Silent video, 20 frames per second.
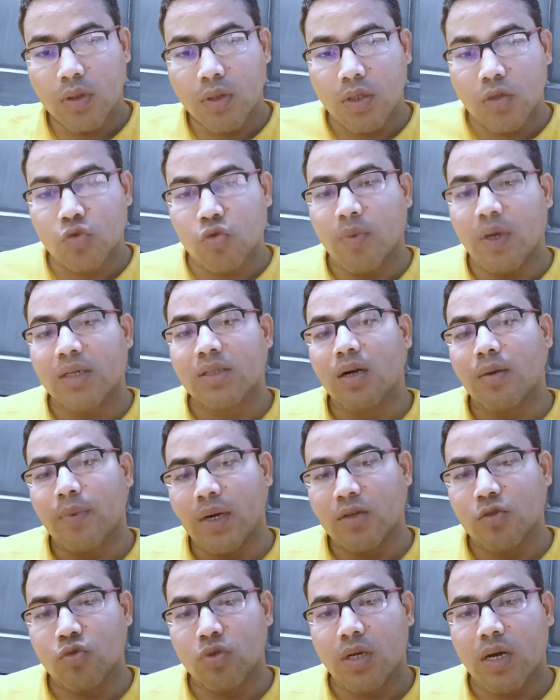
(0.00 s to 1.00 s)
কিছু মাস্টার
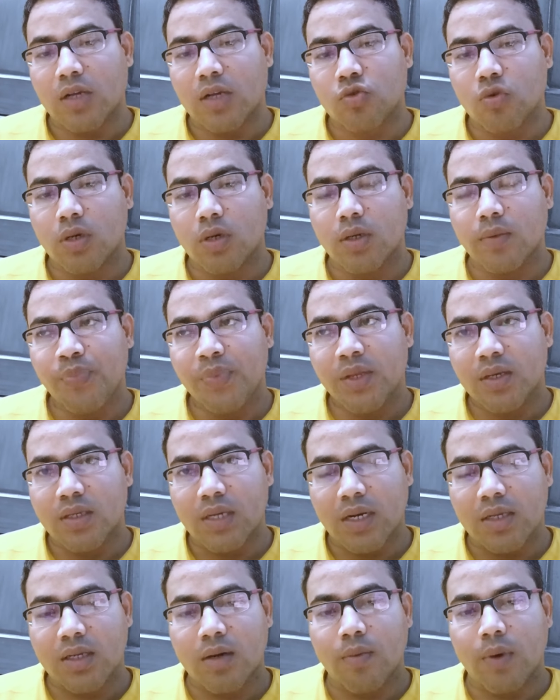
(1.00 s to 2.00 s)
প্ল্যান যদি কাজ করে
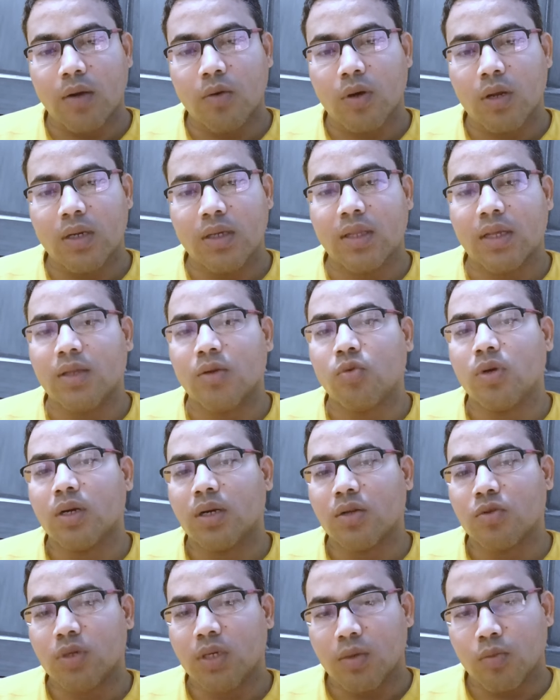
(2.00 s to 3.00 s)
যারা যারা ভালো খেলে তাদের
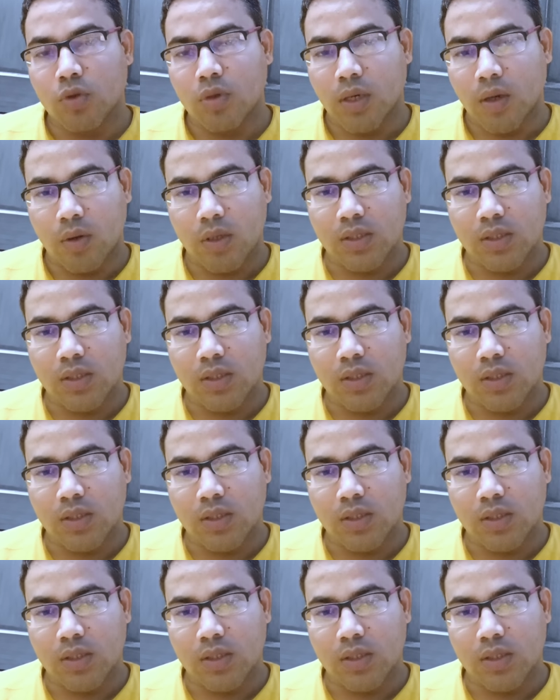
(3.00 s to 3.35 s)
উইকেটটা যদি ঠিকমতো নেওয়া